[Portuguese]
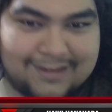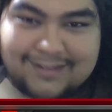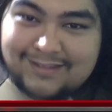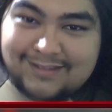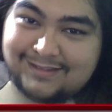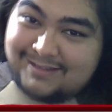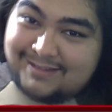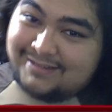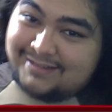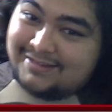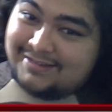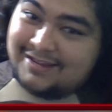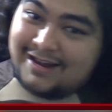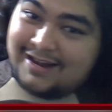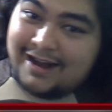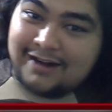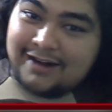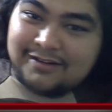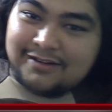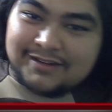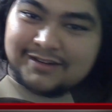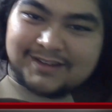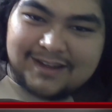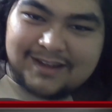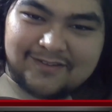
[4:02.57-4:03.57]
Será
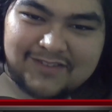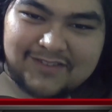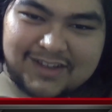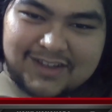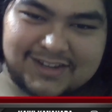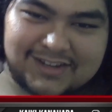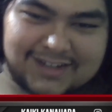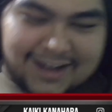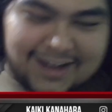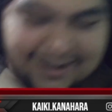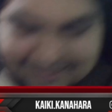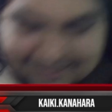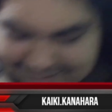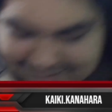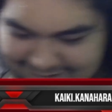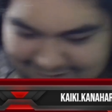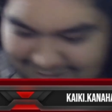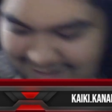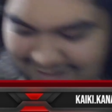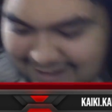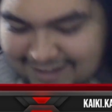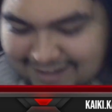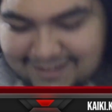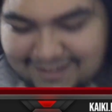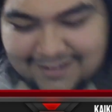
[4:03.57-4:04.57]
que eu sabia de algo? Não
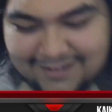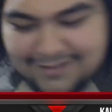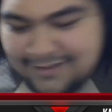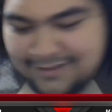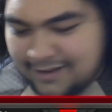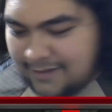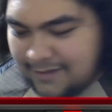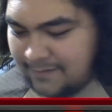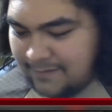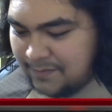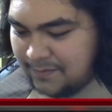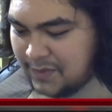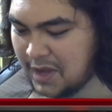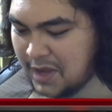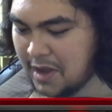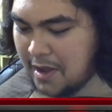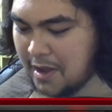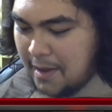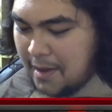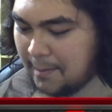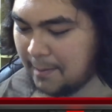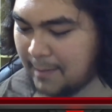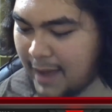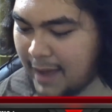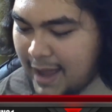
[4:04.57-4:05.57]
sei, tô zoando.
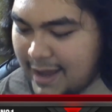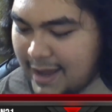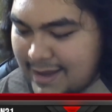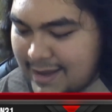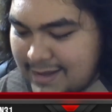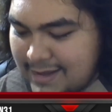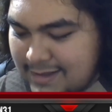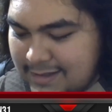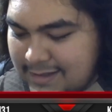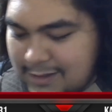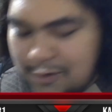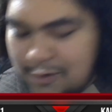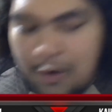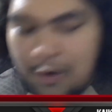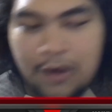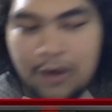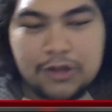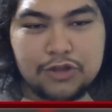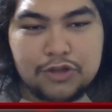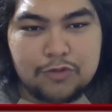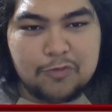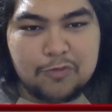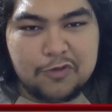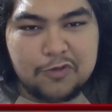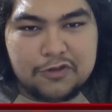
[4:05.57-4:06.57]
Mas
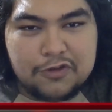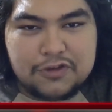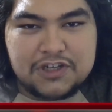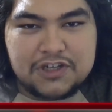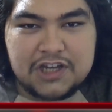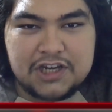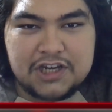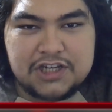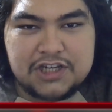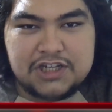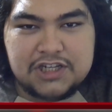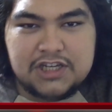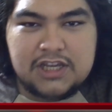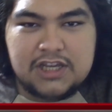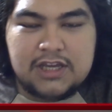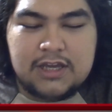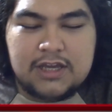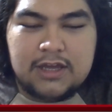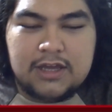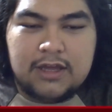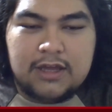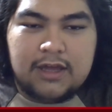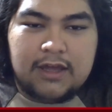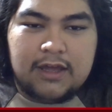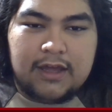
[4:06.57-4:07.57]
gosto muito de Shang-Chi.
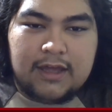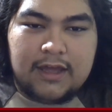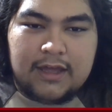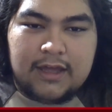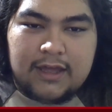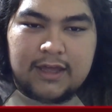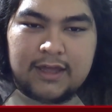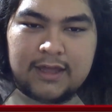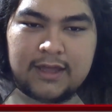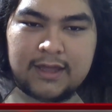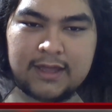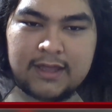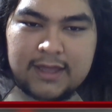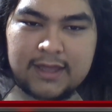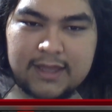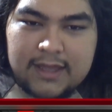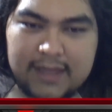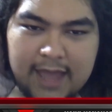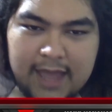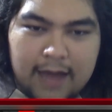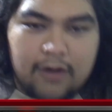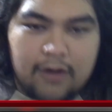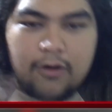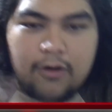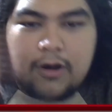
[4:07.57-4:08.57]
E
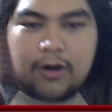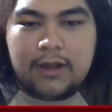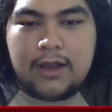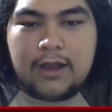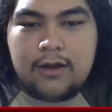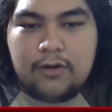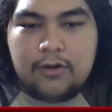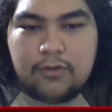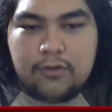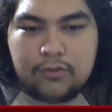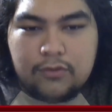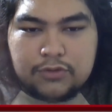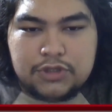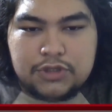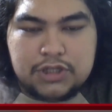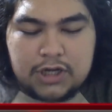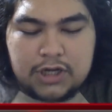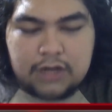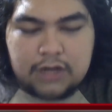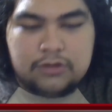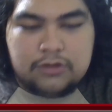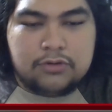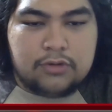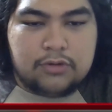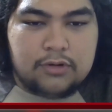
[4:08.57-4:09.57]
agora o
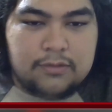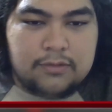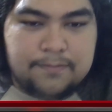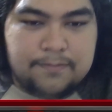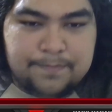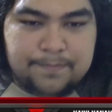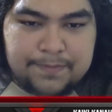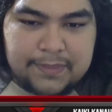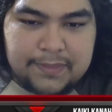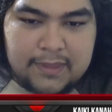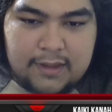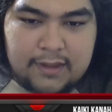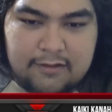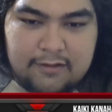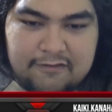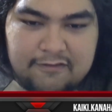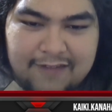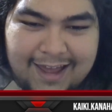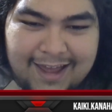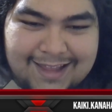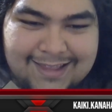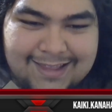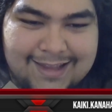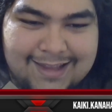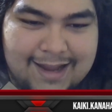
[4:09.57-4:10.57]
diretor
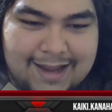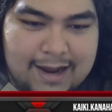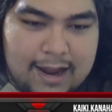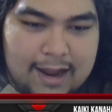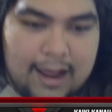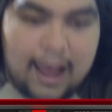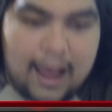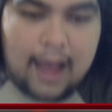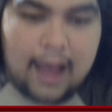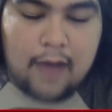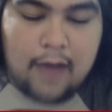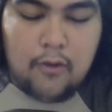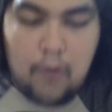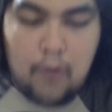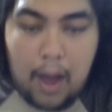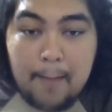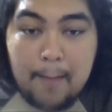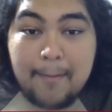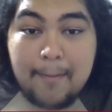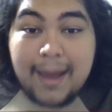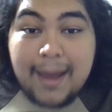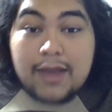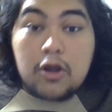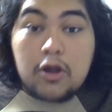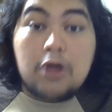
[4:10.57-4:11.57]
vai ter a
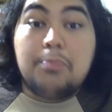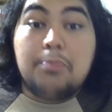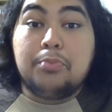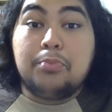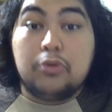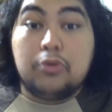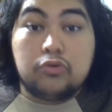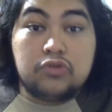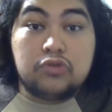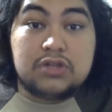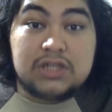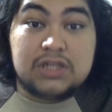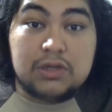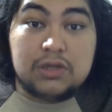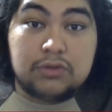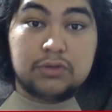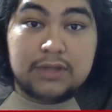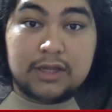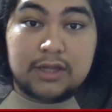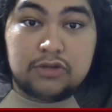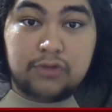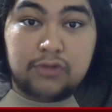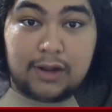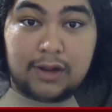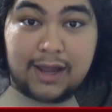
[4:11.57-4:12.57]
maior produção da
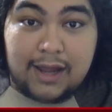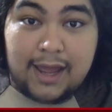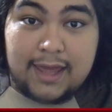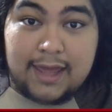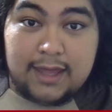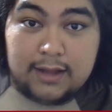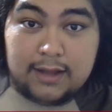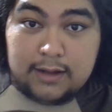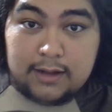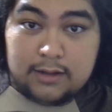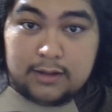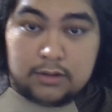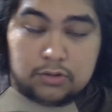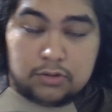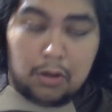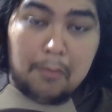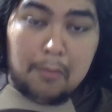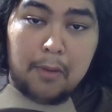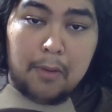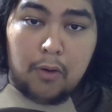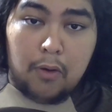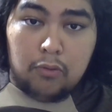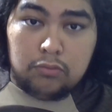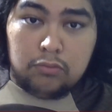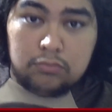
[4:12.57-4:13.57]
sua carreira na sua
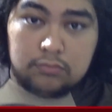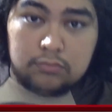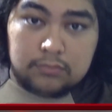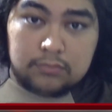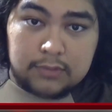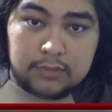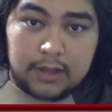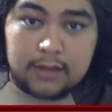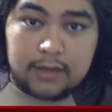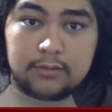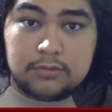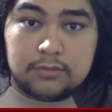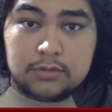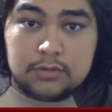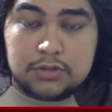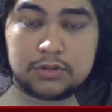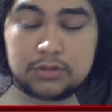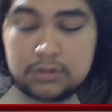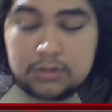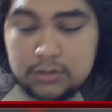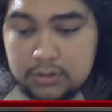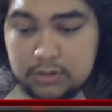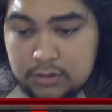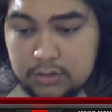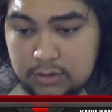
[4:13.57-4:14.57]
mão né?
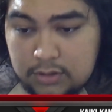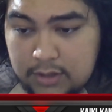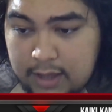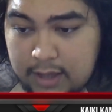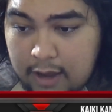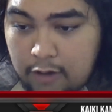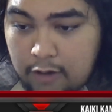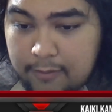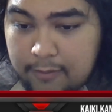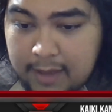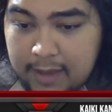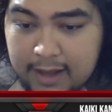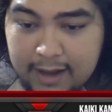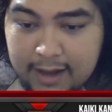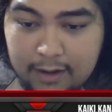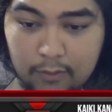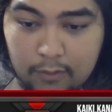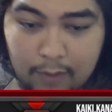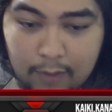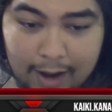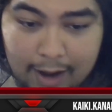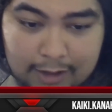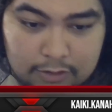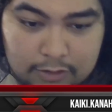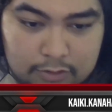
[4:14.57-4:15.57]
Que é Homem-Aranha
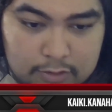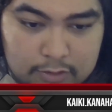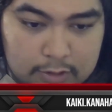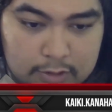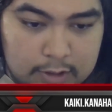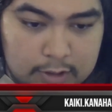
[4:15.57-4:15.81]
4.